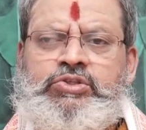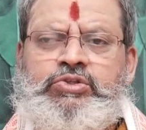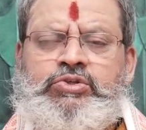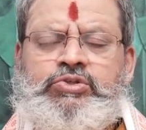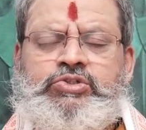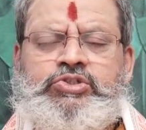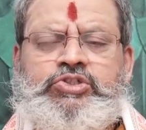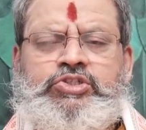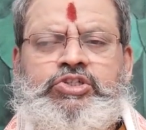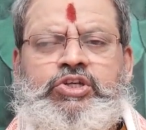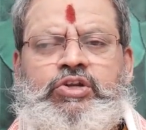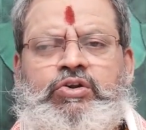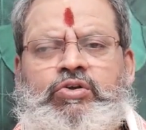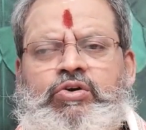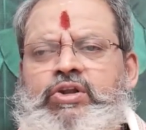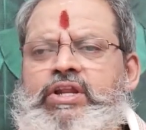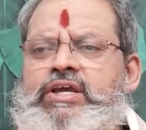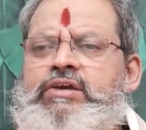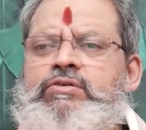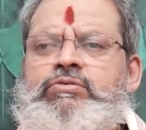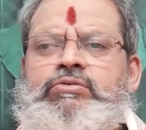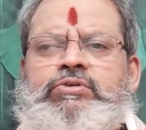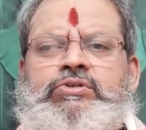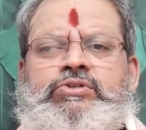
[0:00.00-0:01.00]

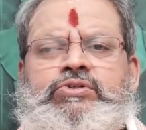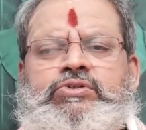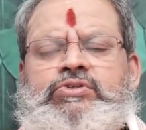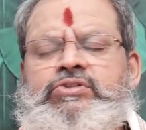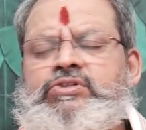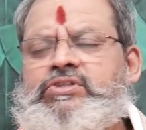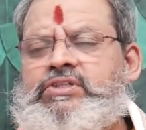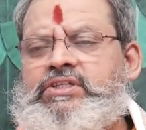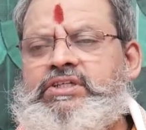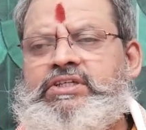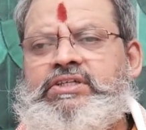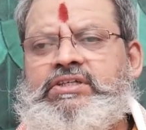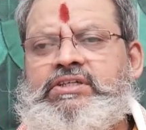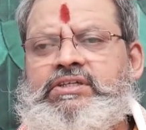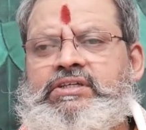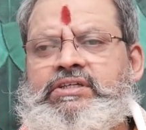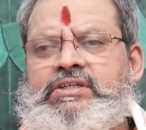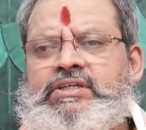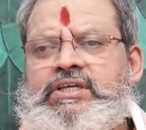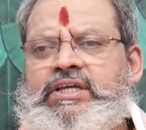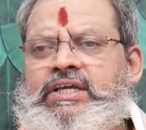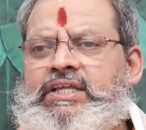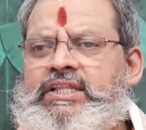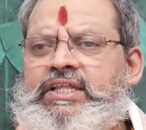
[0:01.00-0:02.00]
దృష్టిలోనే ఉంటుంది
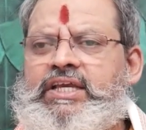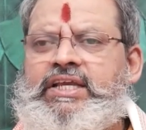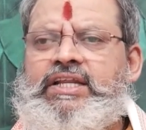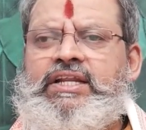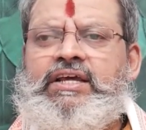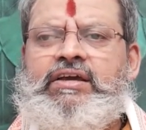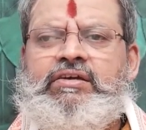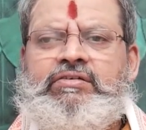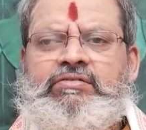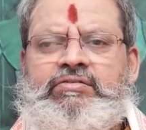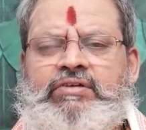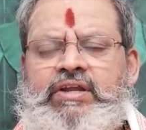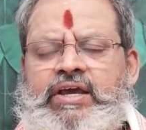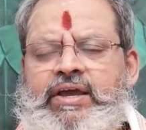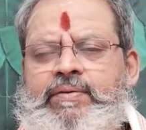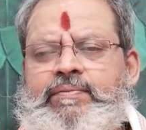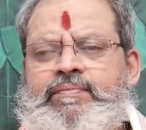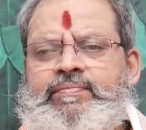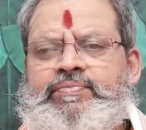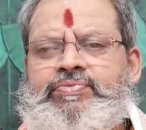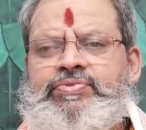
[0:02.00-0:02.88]
ఏదైనా కూడా